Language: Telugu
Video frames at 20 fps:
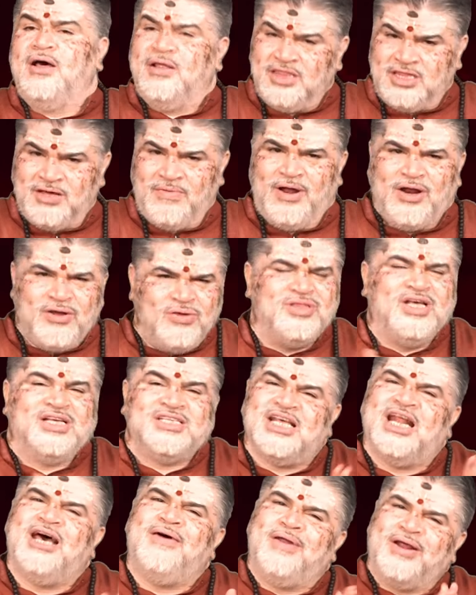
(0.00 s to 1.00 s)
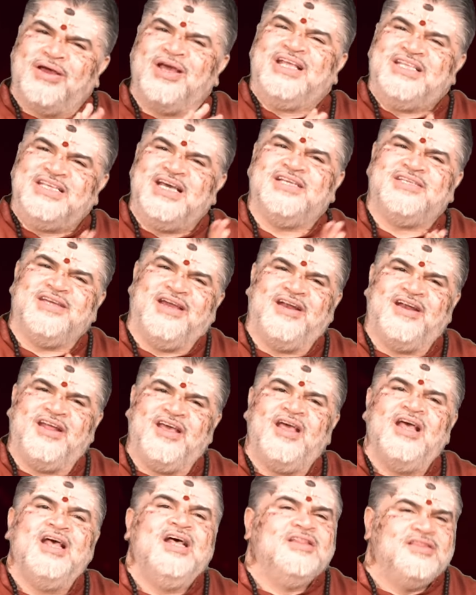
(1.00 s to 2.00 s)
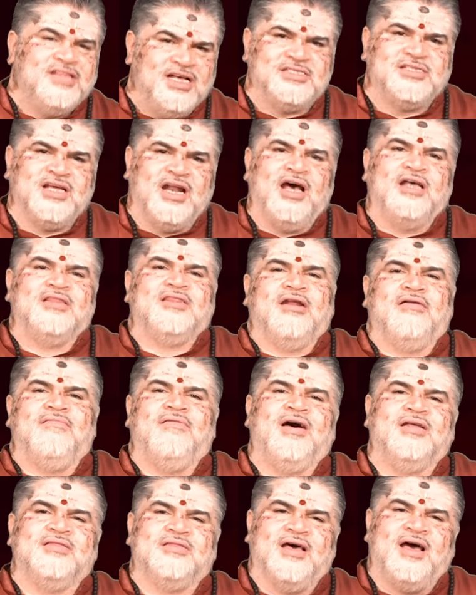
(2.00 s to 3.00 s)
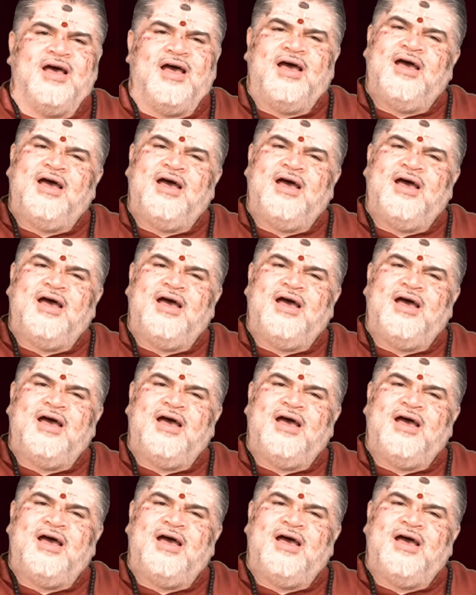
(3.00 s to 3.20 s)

అంతవరకు దసరా వరకు ఎంజాయ్ చేయండి దసరా తర్వాత